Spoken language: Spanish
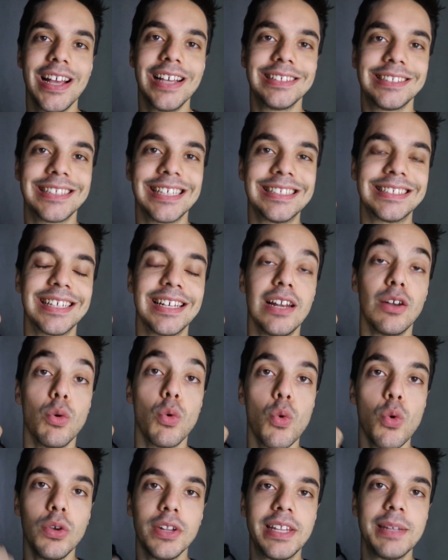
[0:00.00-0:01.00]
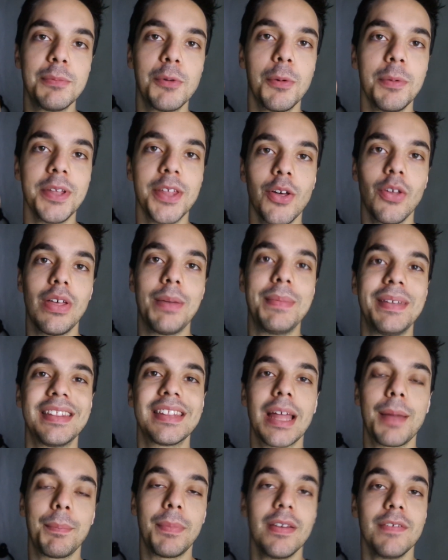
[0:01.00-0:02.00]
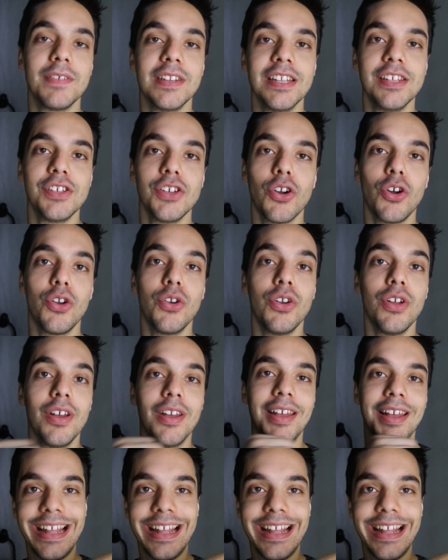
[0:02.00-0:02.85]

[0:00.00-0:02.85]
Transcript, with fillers: Este es el último video de mi etapa de definición.